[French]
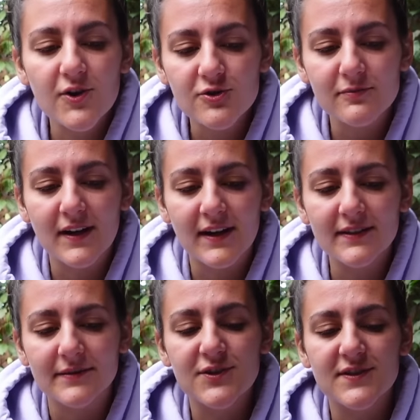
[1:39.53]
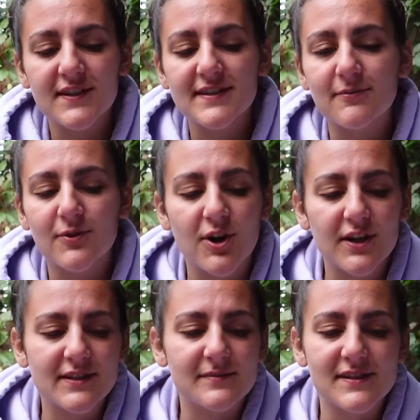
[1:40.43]
quand je suis malade, je sais que c'est mon
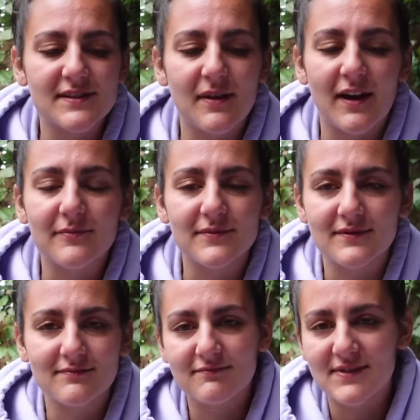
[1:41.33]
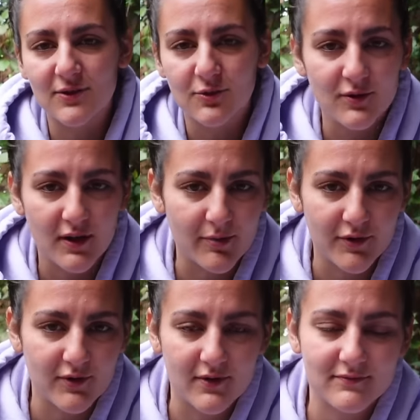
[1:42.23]
corps qui me dit ah, c'est trop là pour
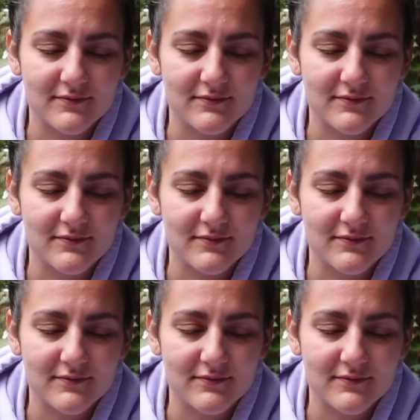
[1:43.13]
toi.